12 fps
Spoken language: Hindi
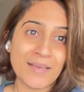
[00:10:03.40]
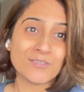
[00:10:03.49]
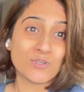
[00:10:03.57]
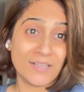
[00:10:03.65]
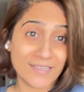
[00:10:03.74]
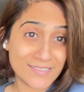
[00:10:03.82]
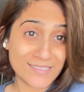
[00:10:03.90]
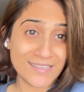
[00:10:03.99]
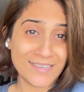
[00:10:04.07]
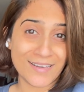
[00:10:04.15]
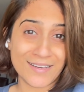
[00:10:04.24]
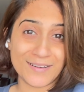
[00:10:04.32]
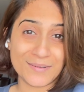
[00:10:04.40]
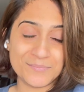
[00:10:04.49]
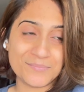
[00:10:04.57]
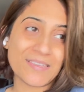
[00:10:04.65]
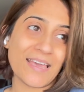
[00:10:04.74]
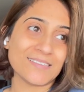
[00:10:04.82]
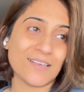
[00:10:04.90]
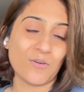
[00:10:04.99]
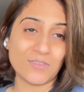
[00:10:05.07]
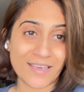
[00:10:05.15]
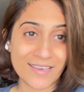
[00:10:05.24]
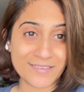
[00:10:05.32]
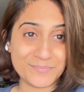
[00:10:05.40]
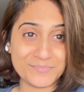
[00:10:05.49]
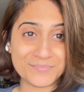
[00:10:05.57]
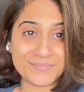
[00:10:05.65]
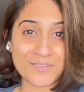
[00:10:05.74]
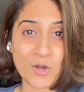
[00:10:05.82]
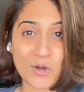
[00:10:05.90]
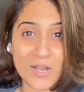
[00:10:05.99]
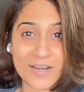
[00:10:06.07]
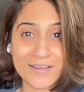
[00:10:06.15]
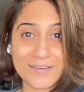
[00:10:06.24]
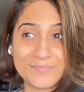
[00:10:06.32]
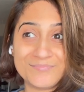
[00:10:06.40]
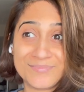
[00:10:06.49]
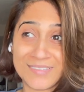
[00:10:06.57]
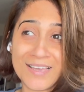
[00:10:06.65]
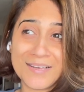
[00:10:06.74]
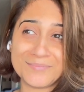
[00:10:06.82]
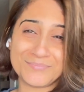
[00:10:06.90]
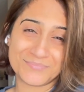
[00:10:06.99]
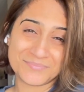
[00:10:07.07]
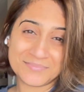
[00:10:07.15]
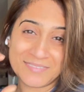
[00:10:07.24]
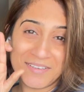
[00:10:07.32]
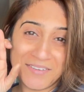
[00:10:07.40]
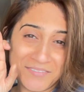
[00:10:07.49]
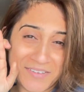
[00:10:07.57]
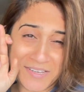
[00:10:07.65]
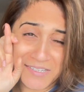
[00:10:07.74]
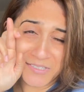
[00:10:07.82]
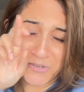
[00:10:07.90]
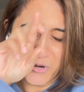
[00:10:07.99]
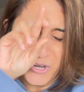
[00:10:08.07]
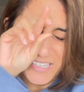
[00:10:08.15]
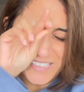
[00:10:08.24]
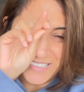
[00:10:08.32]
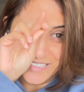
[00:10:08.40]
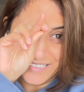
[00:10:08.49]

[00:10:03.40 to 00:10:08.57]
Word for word: सो लेट्स see um, कैसा होता है. और या फिंगर्स क्रॉस्ड